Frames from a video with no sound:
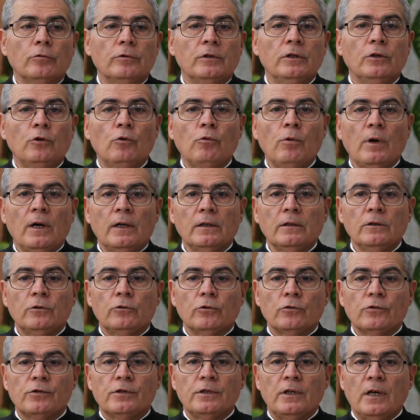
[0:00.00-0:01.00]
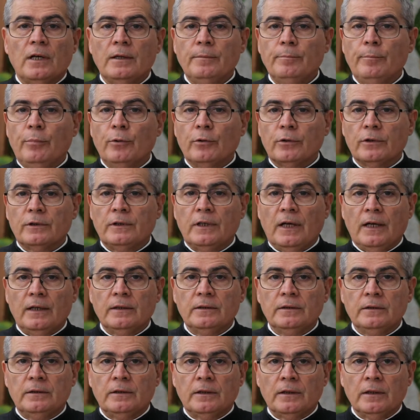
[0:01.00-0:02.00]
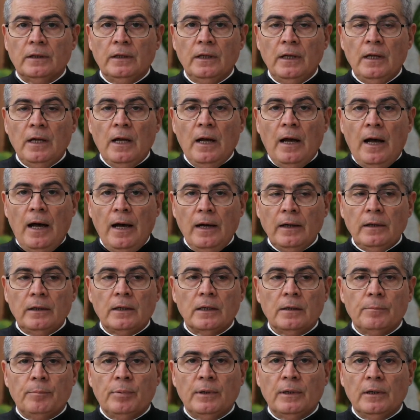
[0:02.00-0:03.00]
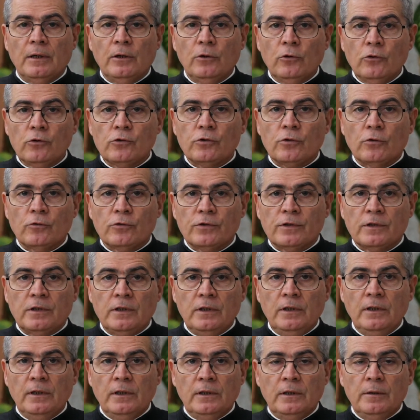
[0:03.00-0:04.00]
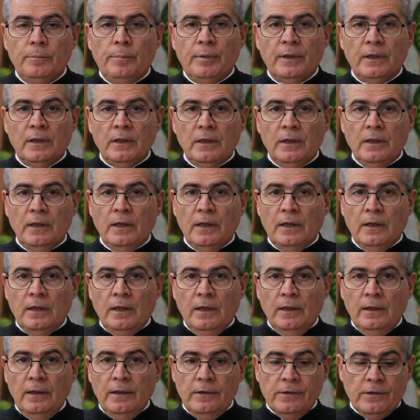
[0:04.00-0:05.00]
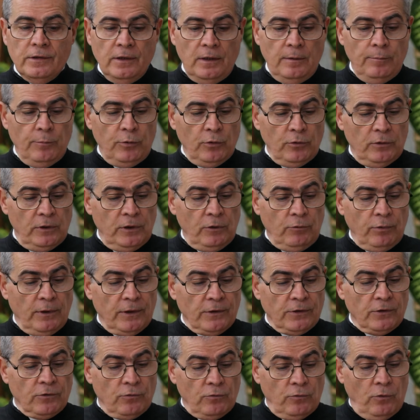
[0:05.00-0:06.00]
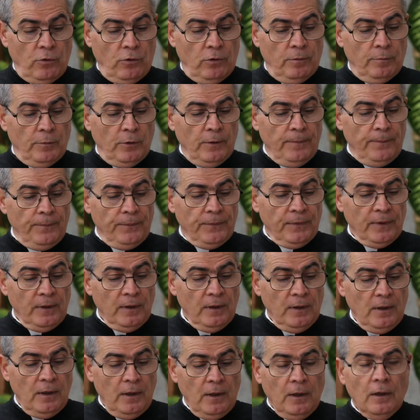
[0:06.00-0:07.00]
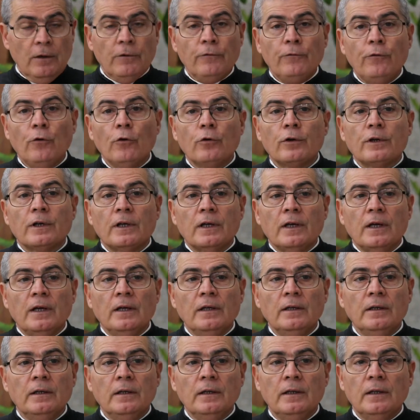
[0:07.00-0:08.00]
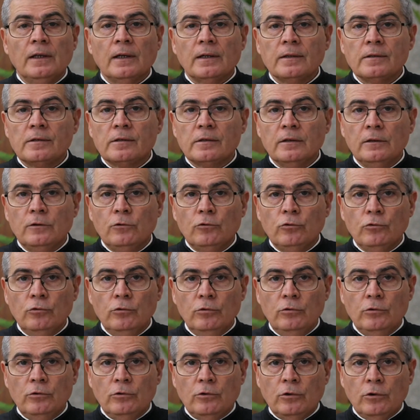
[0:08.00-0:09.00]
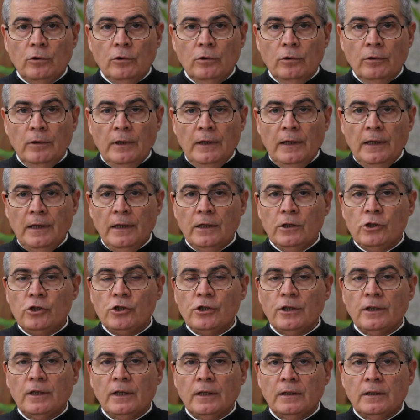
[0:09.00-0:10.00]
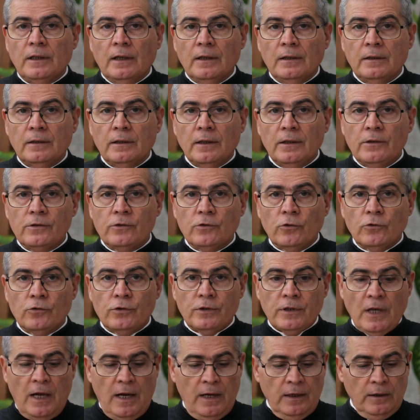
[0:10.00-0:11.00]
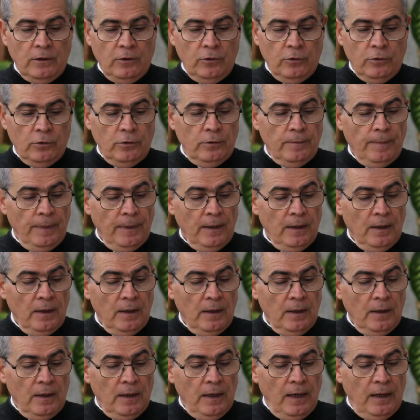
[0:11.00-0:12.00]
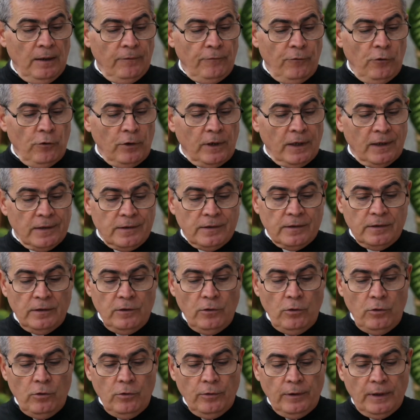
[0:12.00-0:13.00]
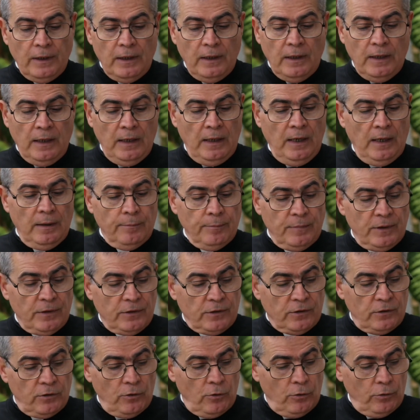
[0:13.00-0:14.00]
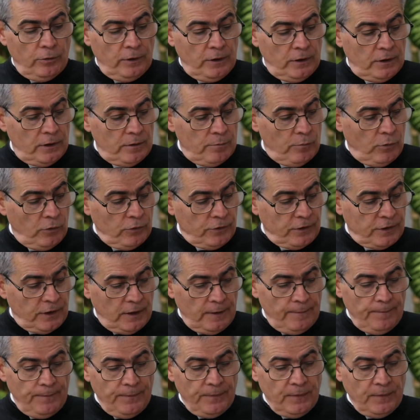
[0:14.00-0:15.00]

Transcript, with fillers: di quanto sia importante anche per il nostro stile di preghiera l'esempio di quest'uomo. Vorrei innanzitutto leggere dal testo sacro la vocazione e la missione di Mosè